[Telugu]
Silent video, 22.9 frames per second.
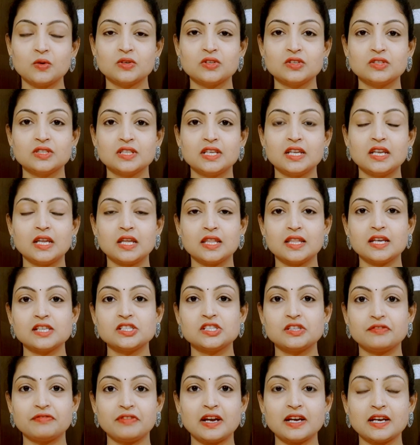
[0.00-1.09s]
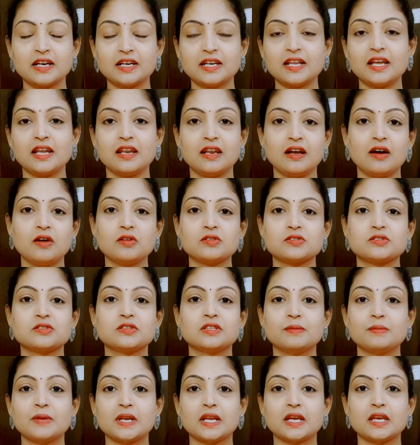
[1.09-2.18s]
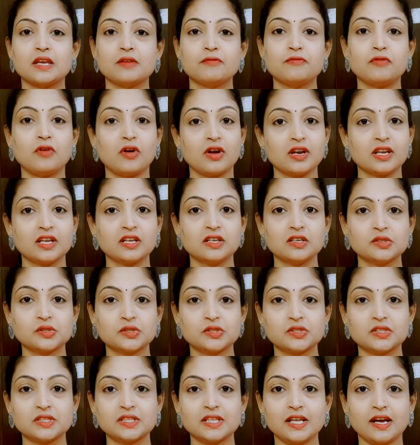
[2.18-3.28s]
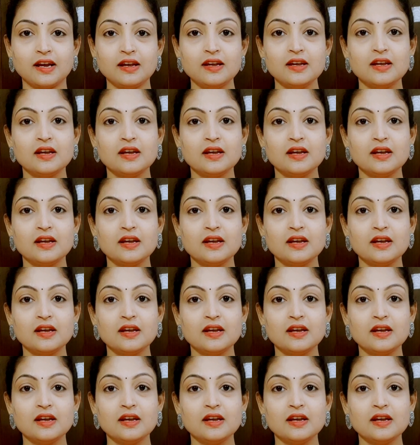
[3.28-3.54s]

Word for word: ఉంటుంది లేదా షిఫాన్ అంటే ఎలా వస్తుంది మనకి ఫాలింగ్లో వస్తుందా